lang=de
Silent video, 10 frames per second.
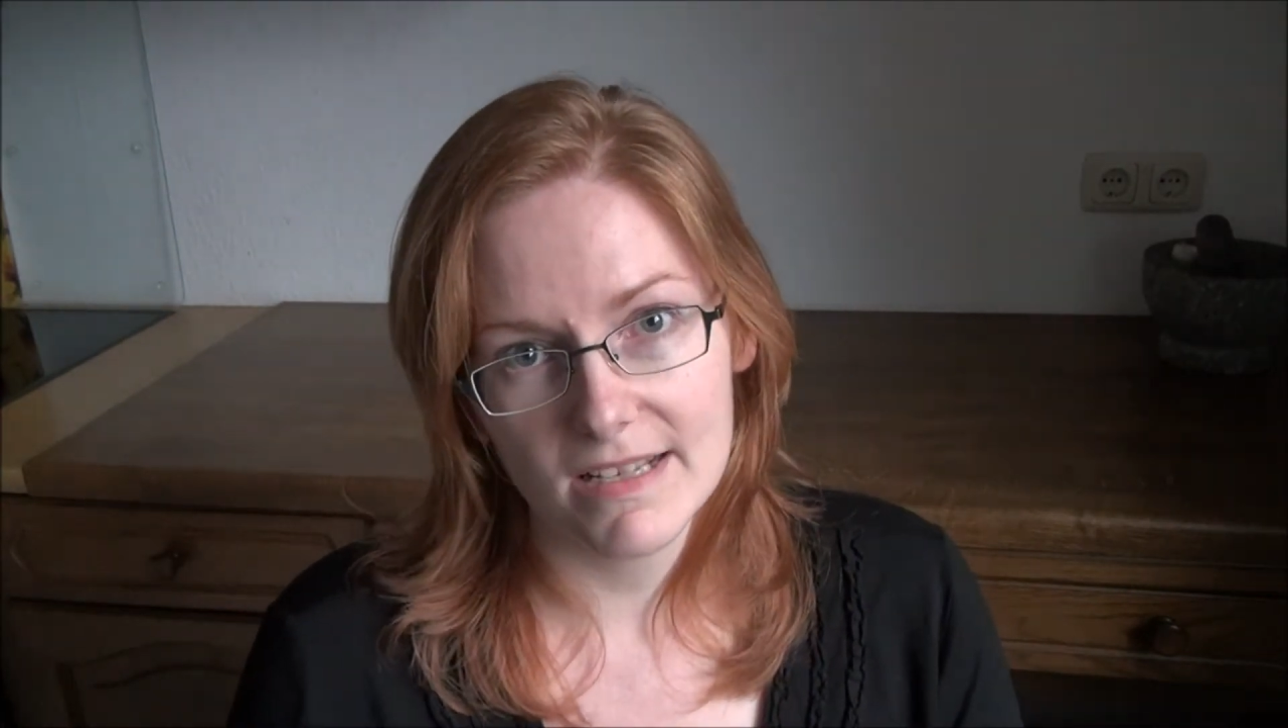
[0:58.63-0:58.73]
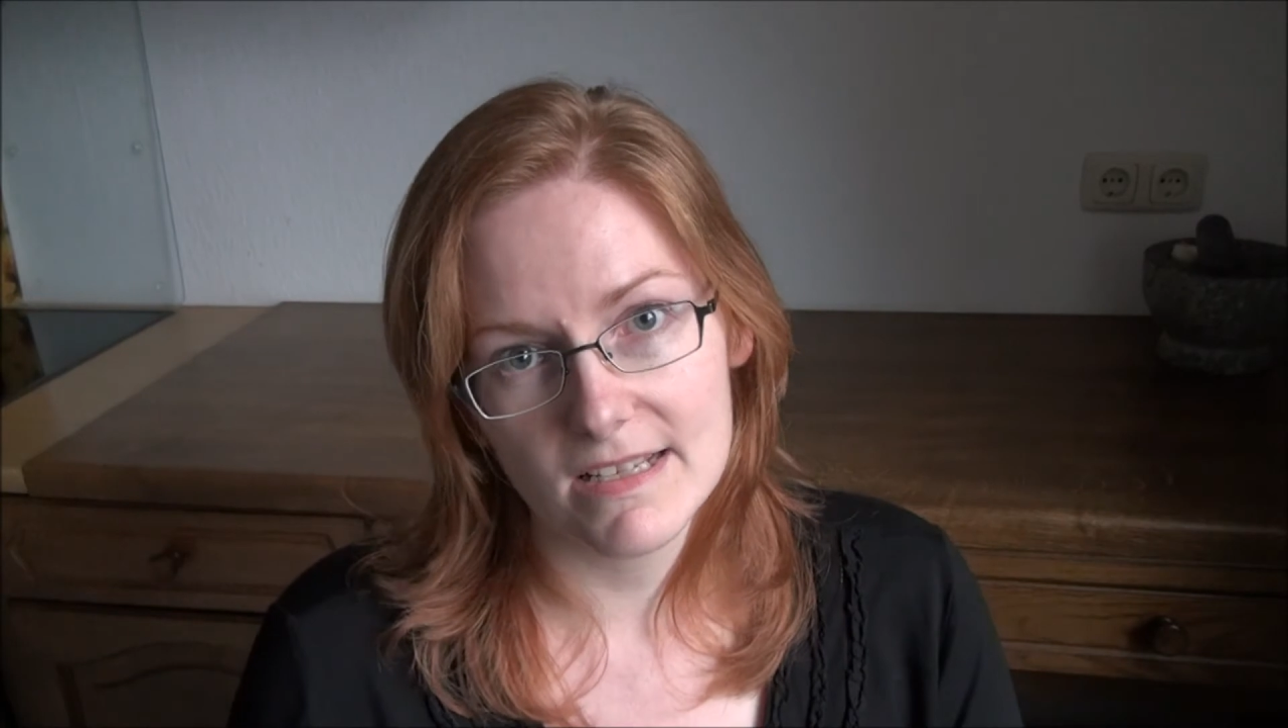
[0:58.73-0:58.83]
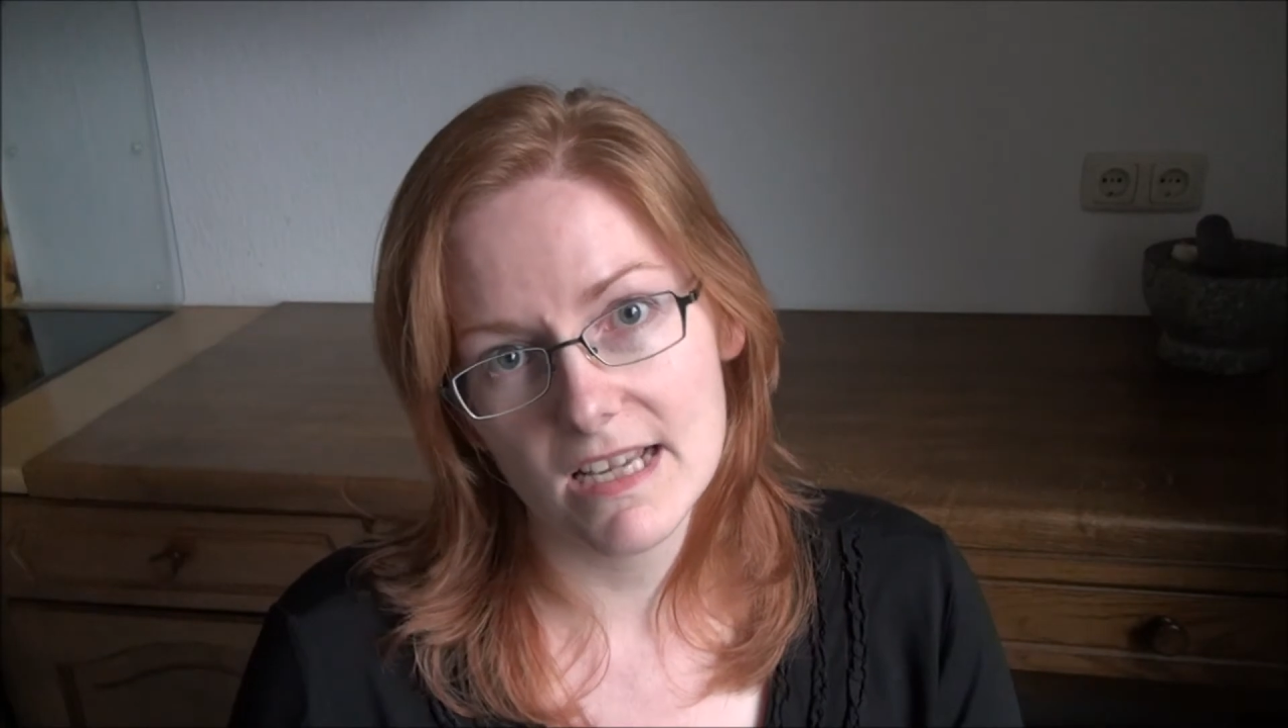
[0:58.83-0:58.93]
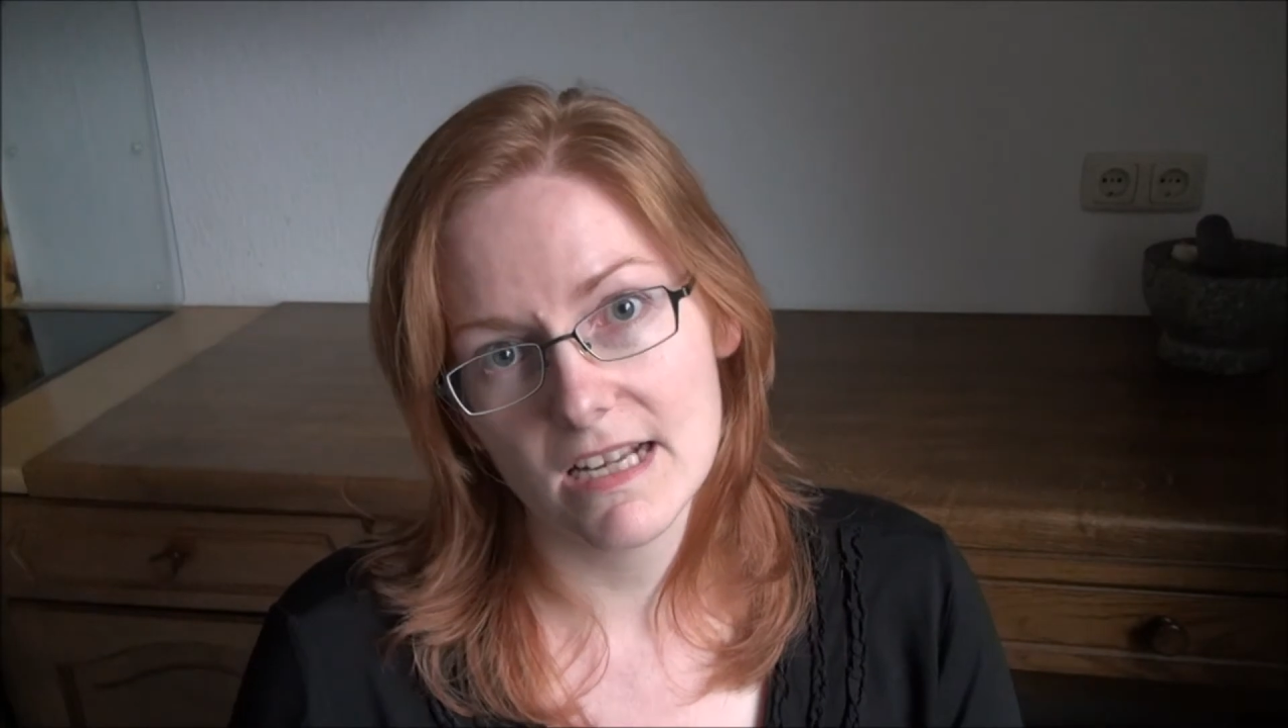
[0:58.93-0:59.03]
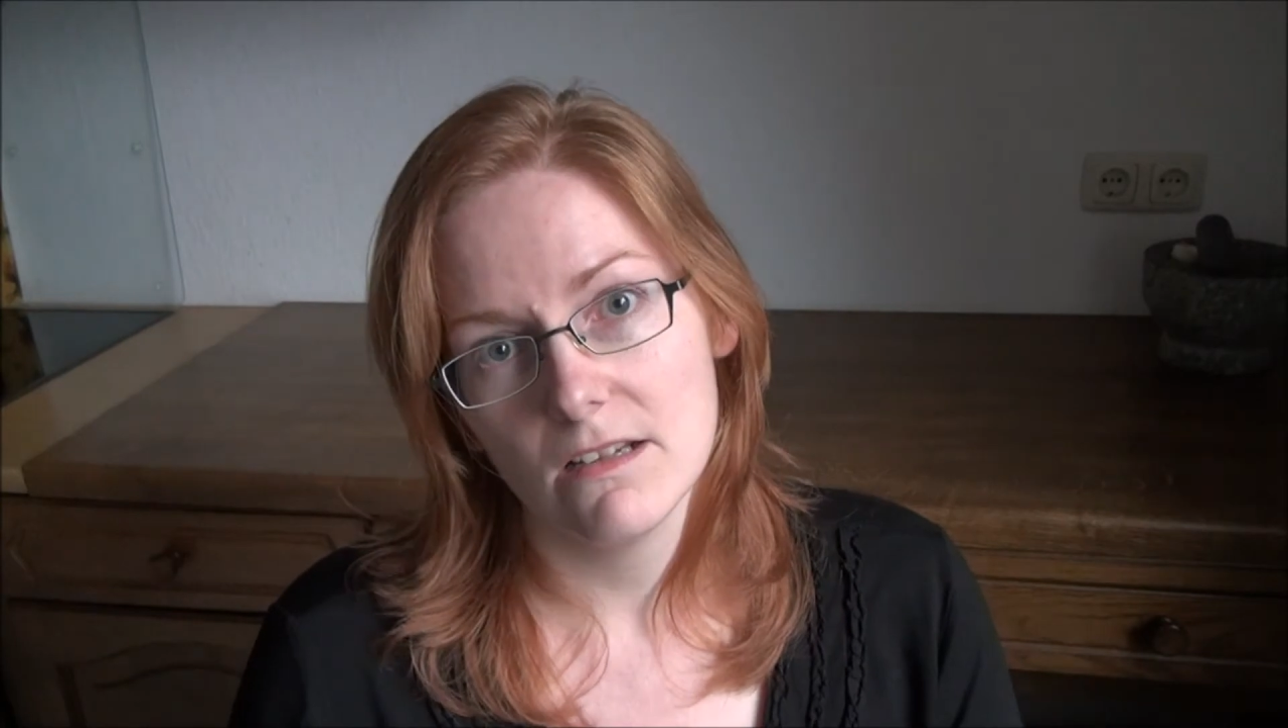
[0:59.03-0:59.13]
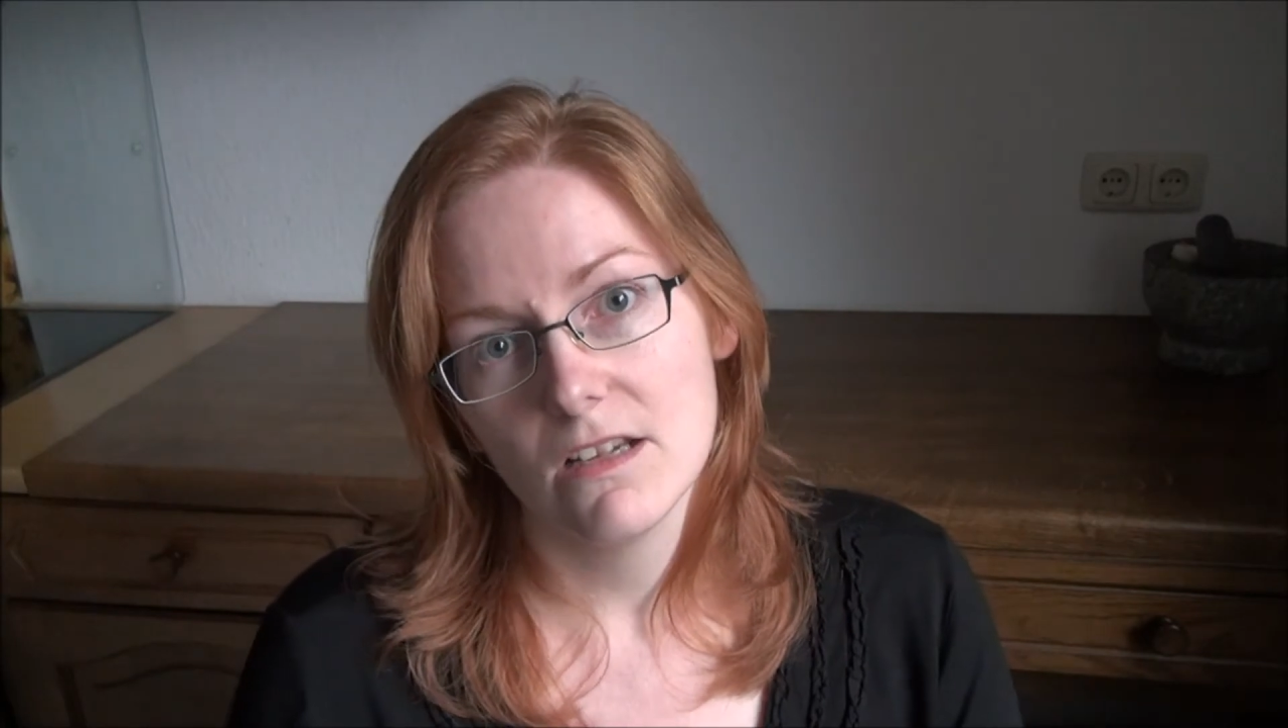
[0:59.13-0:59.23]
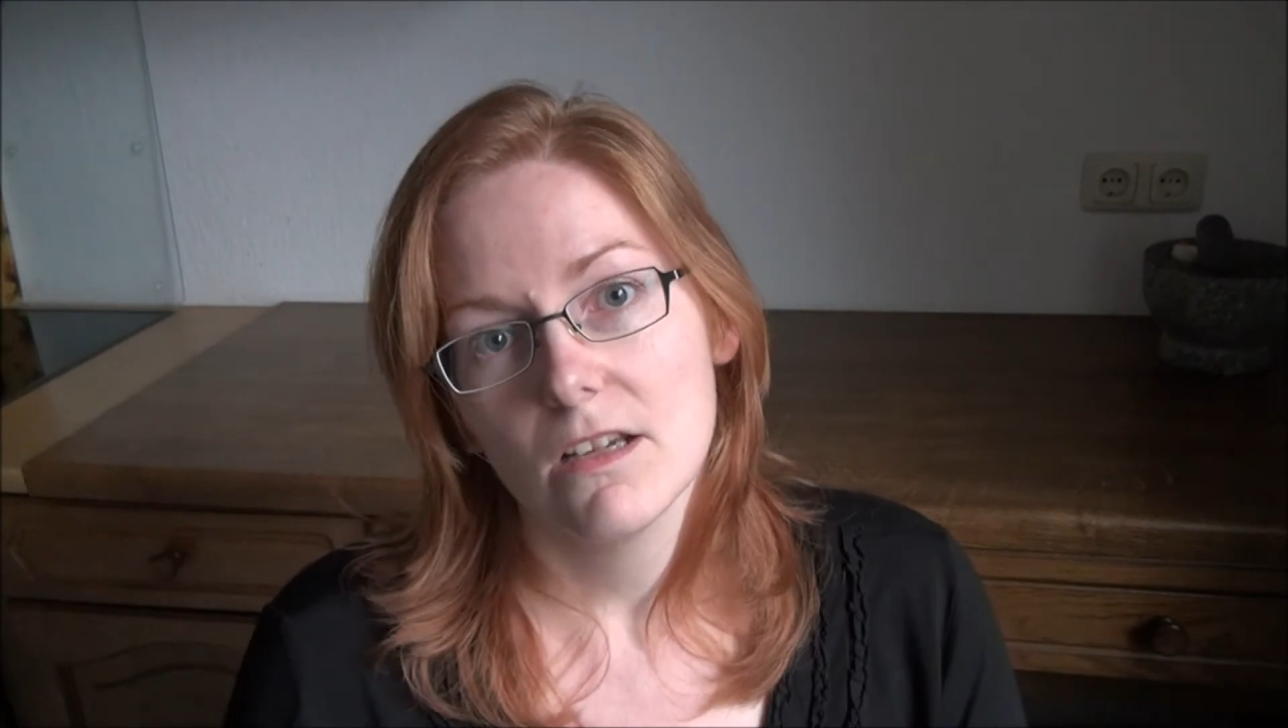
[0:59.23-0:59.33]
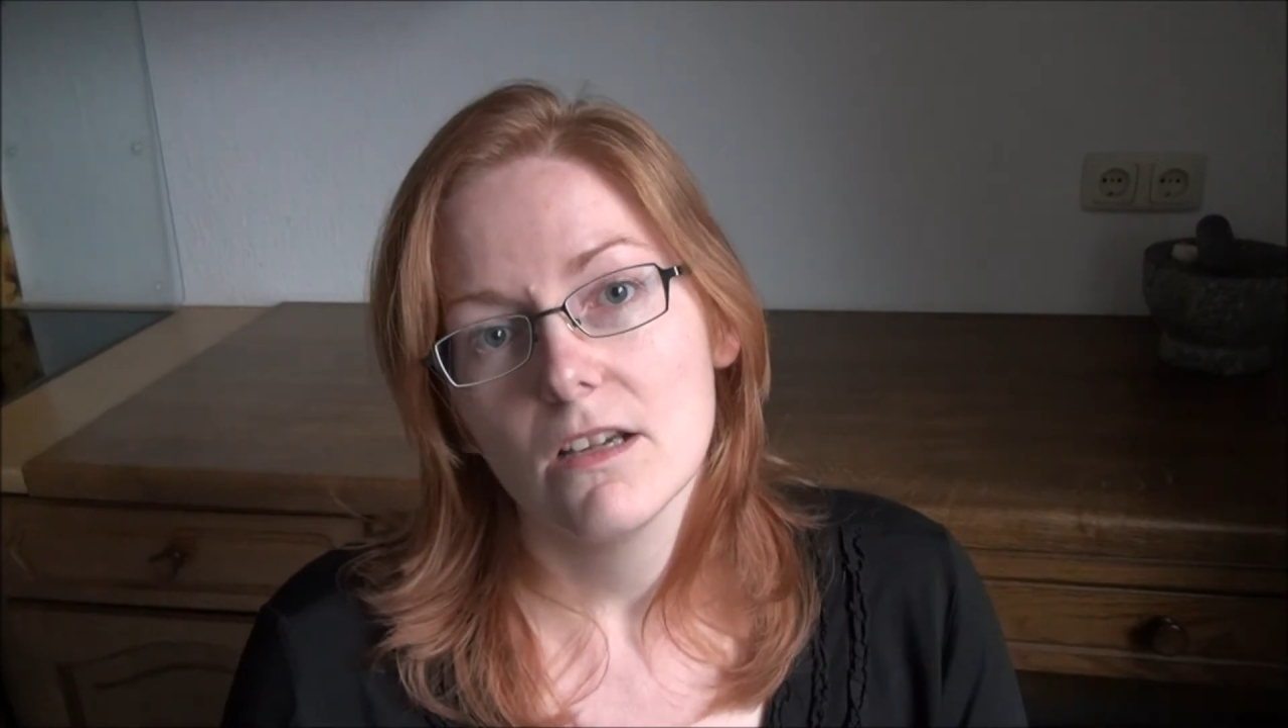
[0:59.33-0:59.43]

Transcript: Mann sein.